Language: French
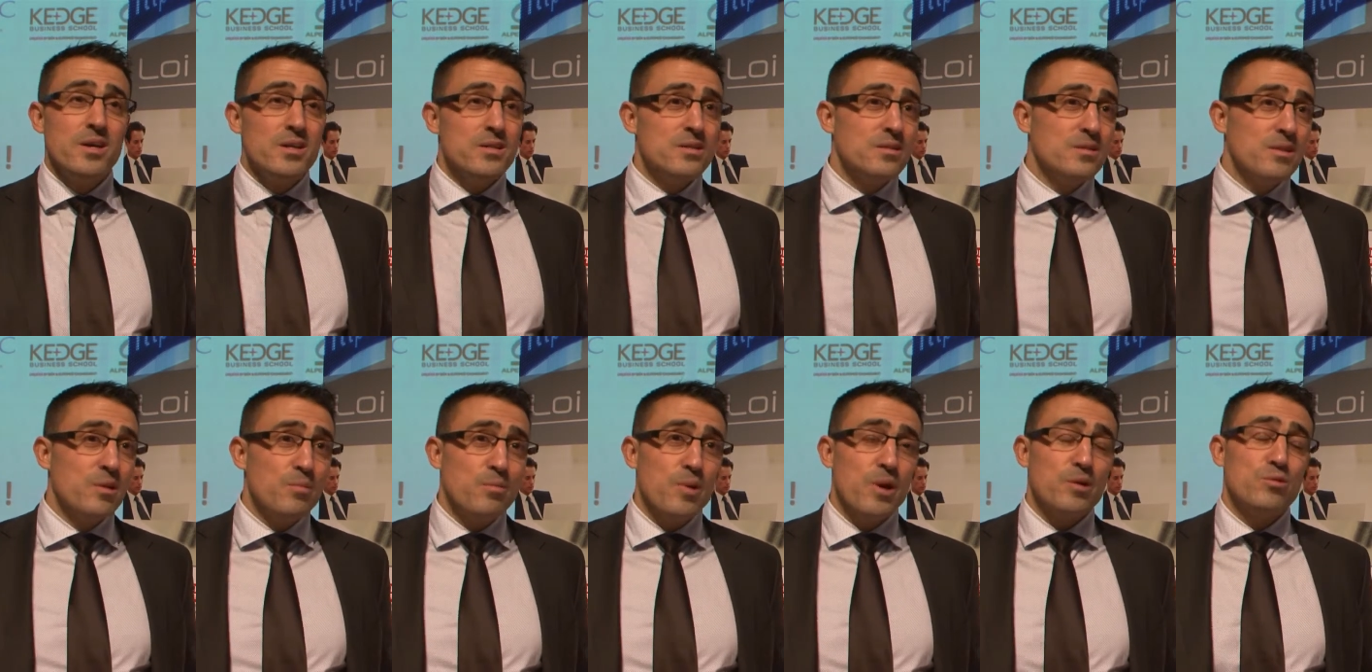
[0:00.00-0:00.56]

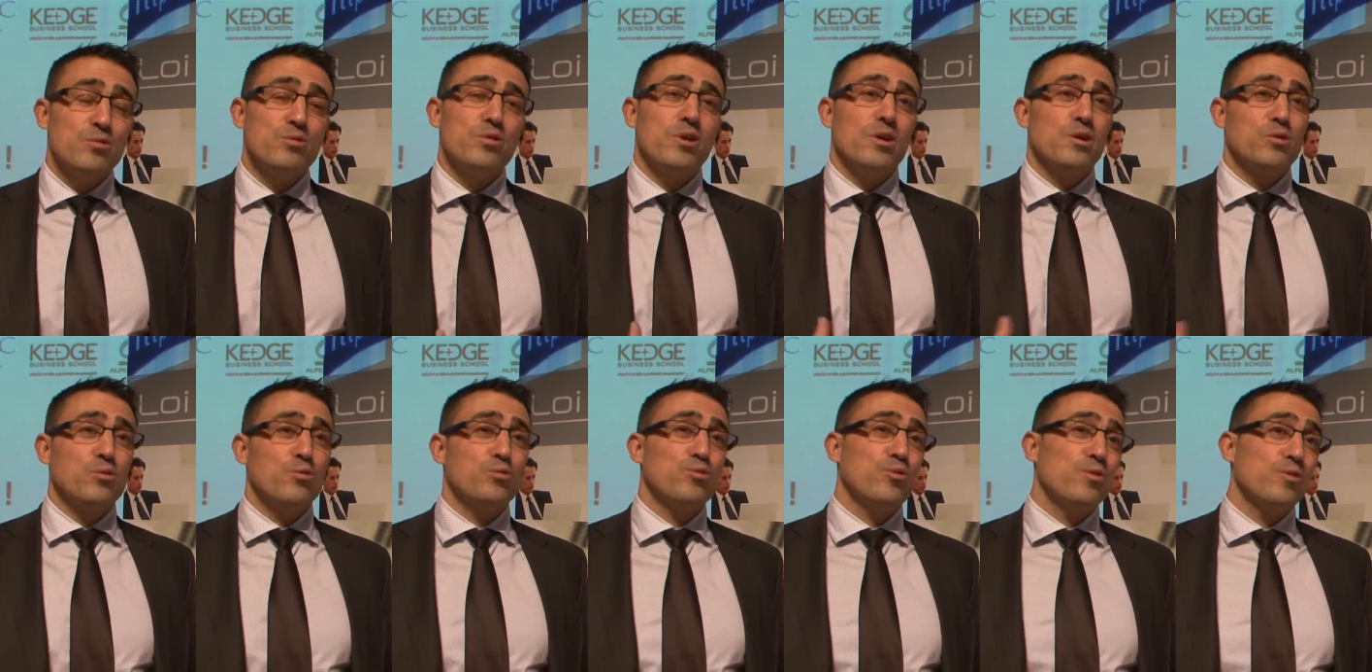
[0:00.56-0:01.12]
c'est un partenaire
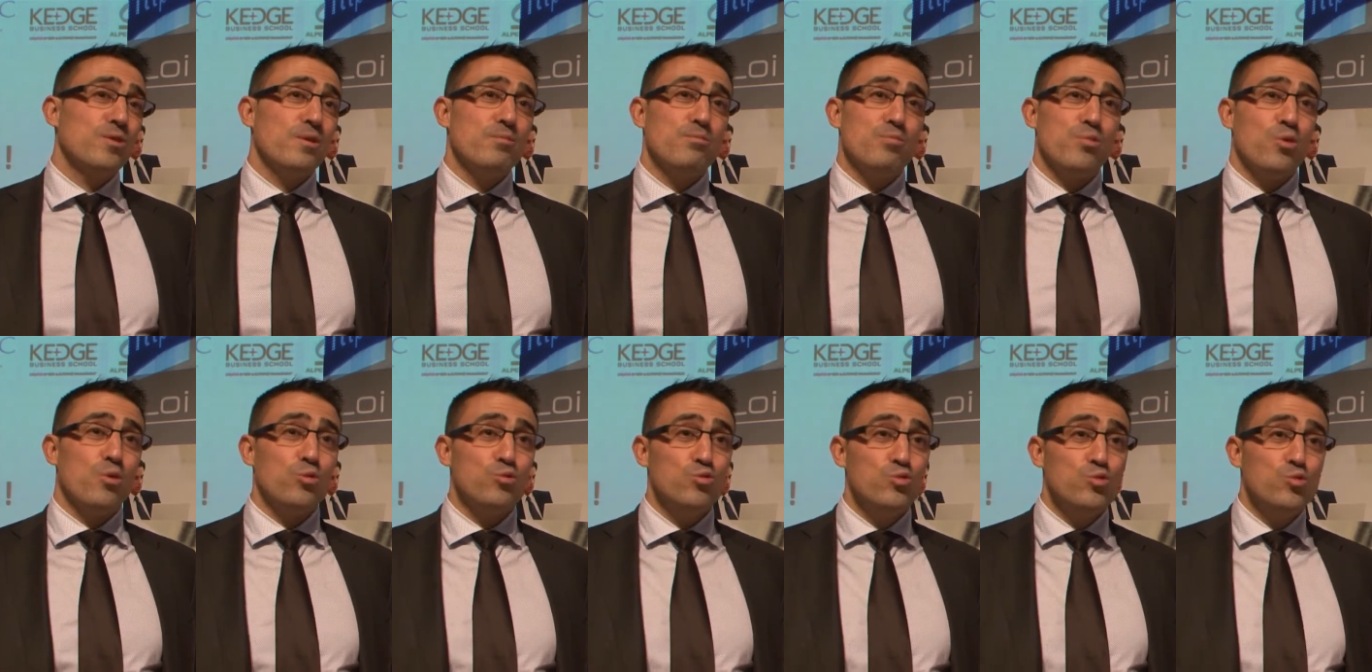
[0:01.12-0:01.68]
incontournable
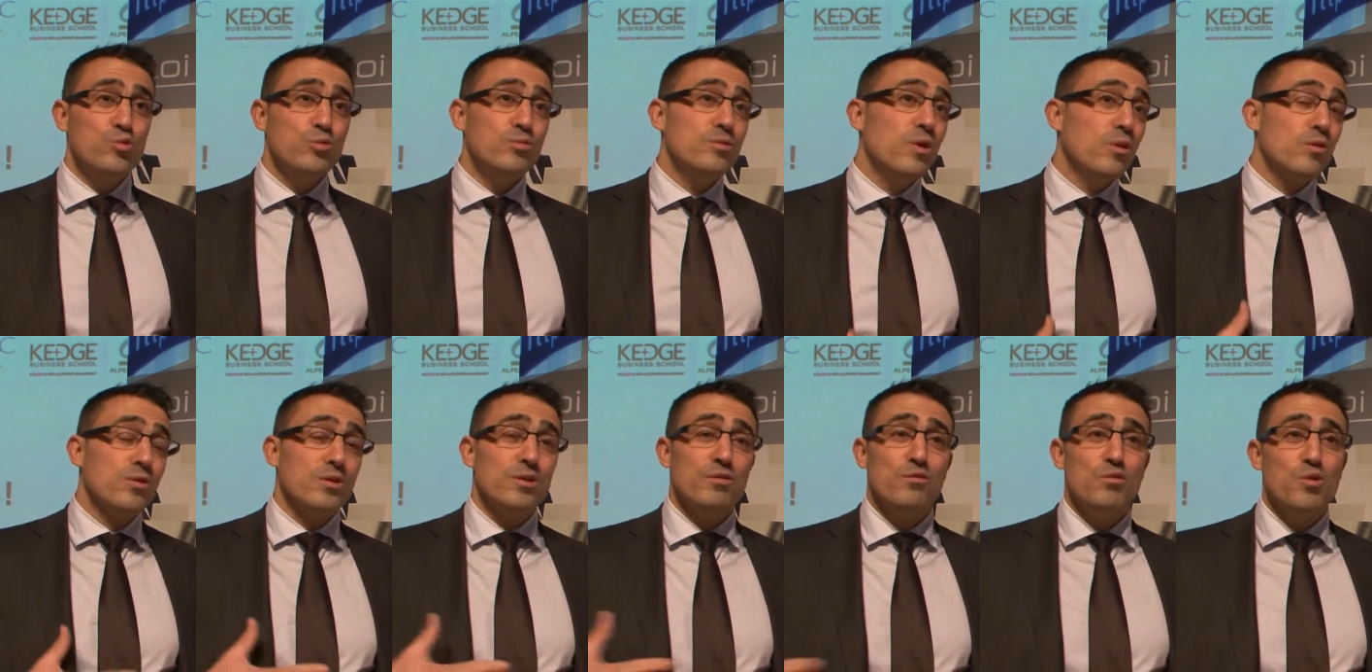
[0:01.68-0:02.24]
pour nous
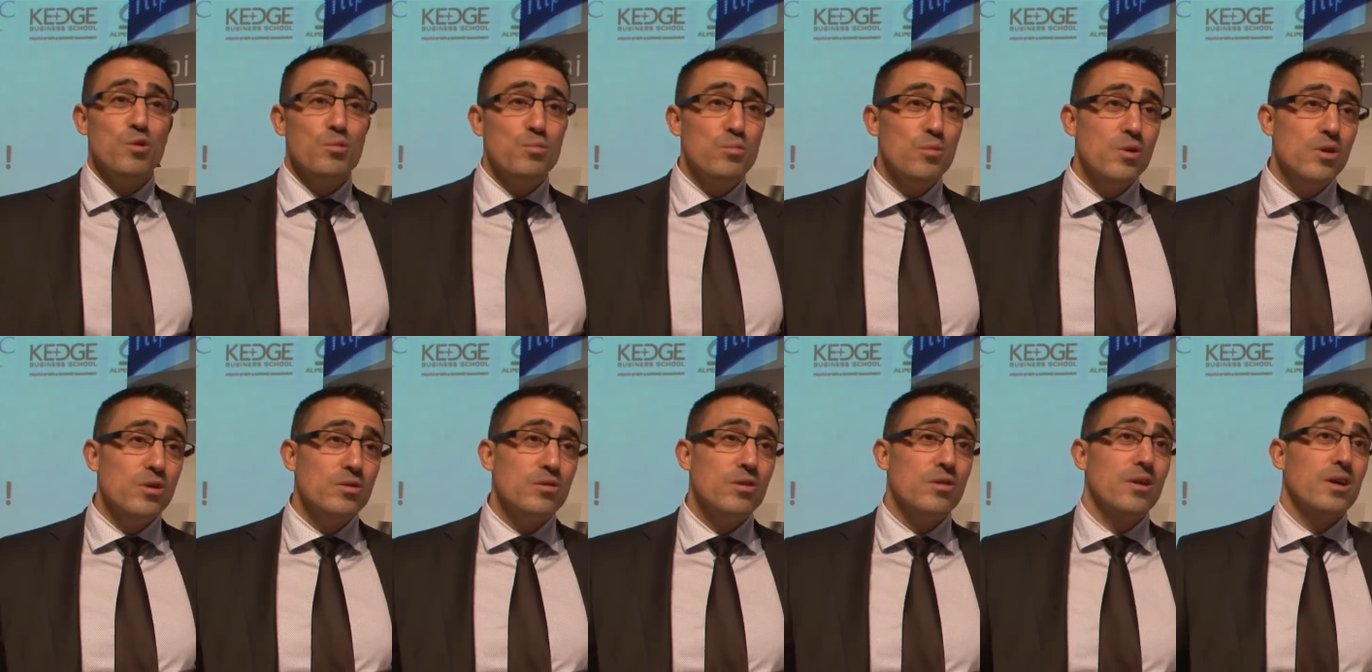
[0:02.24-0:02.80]
dans le
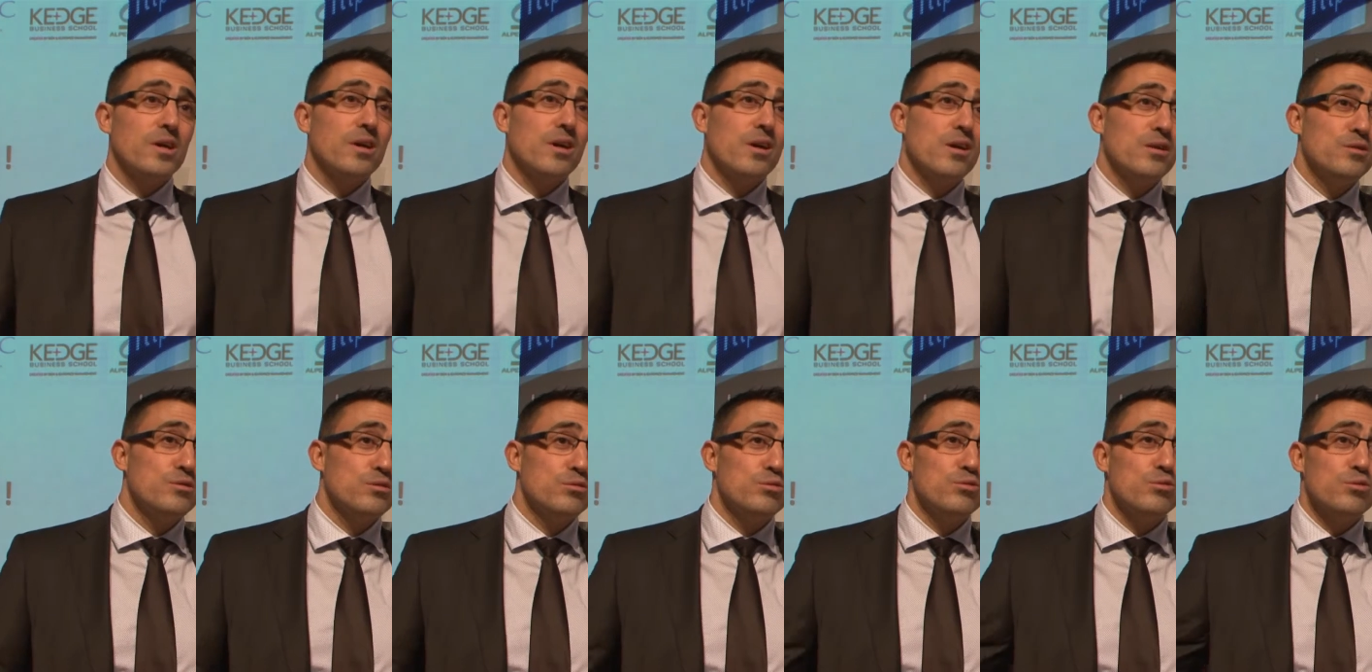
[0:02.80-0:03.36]
développement, dans la
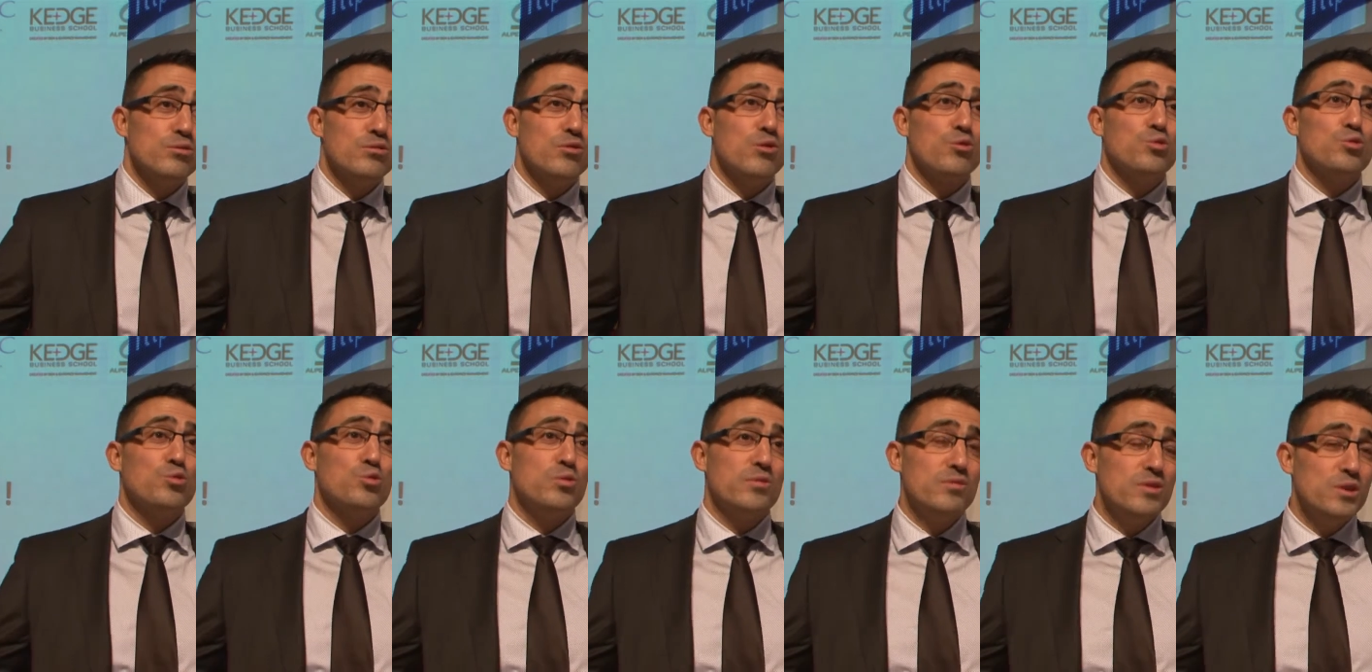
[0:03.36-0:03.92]
création, dans le
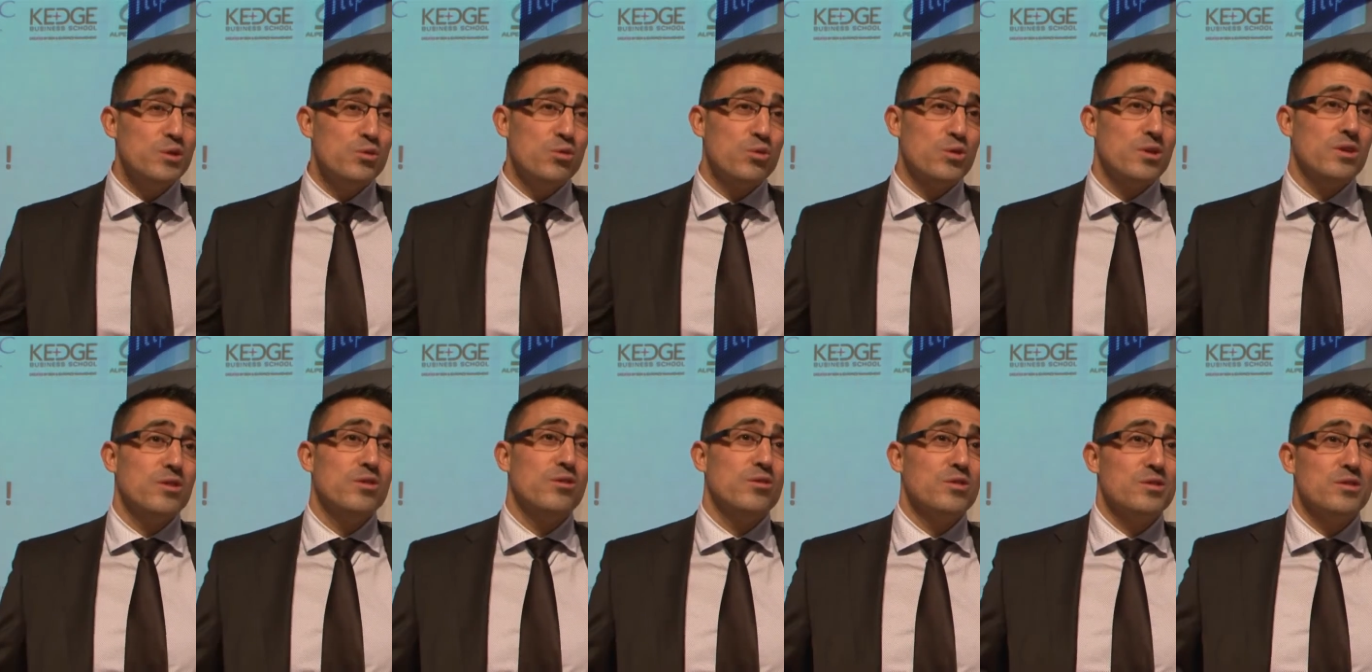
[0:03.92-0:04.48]
suivi de nos
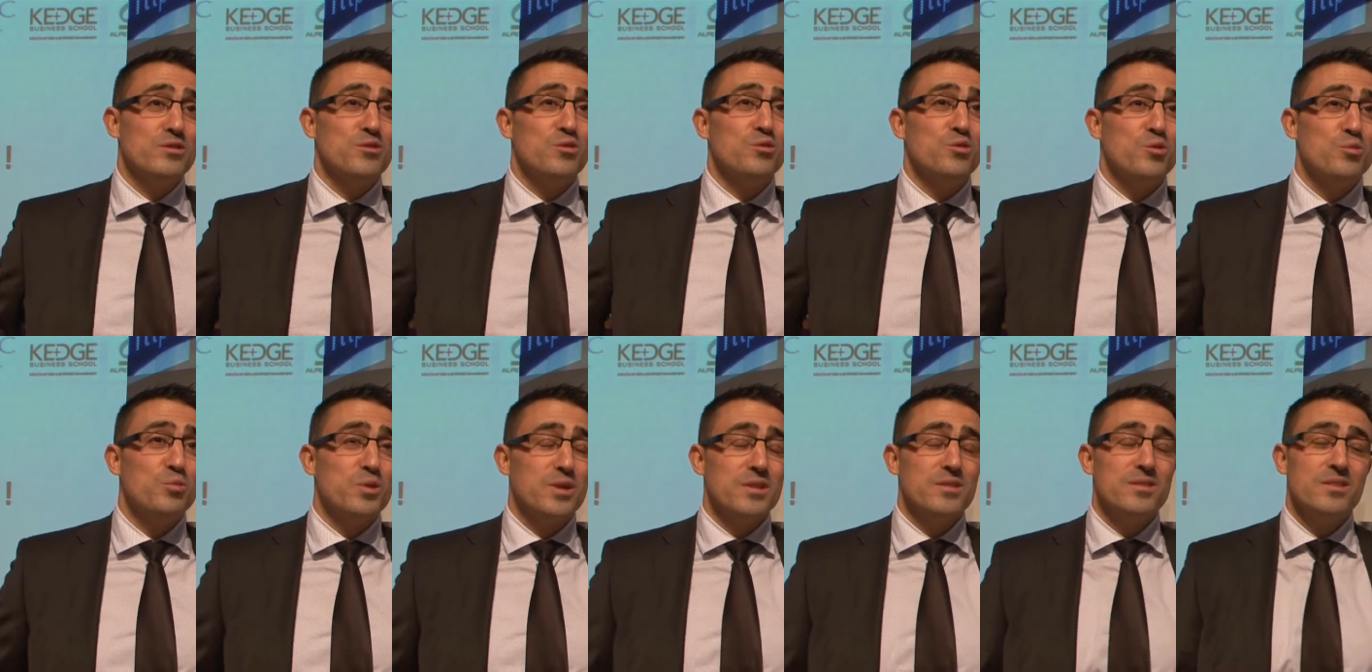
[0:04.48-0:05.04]
clients et des
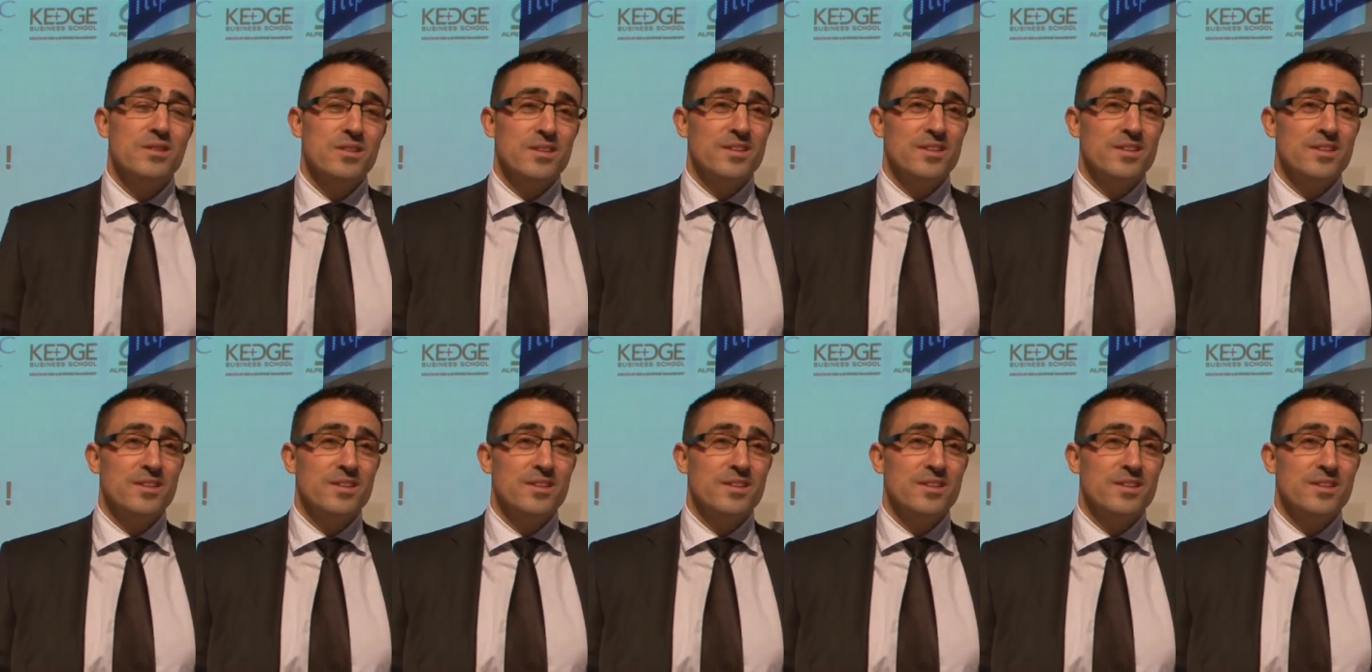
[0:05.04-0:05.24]
entreprises.